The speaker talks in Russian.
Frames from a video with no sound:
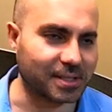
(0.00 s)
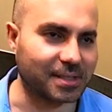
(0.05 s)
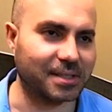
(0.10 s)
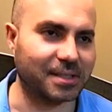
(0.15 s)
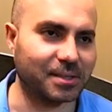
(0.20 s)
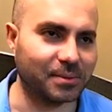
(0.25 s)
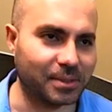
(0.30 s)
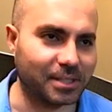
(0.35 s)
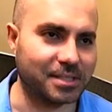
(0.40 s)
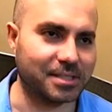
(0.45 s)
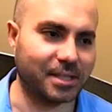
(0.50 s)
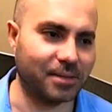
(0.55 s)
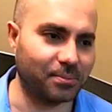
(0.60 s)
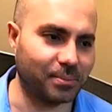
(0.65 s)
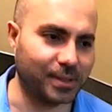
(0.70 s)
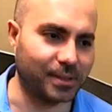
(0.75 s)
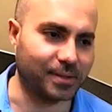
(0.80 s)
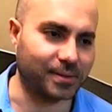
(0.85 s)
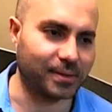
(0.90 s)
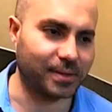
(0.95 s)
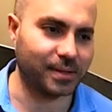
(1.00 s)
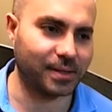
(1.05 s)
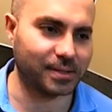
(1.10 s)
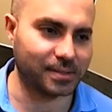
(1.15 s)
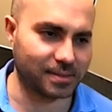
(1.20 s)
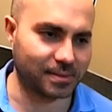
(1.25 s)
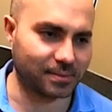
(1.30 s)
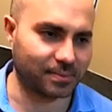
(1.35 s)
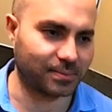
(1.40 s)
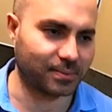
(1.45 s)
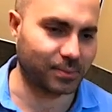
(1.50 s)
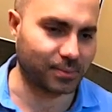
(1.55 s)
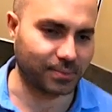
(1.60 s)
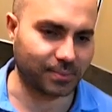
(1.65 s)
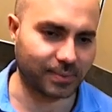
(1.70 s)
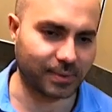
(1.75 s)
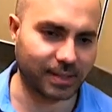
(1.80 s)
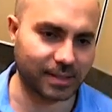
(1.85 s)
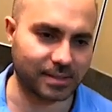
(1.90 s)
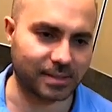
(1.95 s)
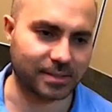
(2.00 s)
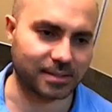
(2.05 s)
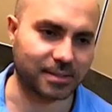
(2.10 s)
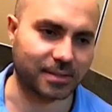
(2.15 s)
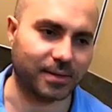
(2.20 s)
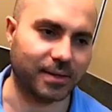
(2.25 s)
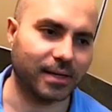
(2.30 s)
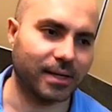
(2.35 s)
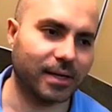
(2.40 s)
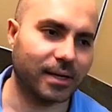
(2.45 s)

это именно Санпин. Есть ну, разница.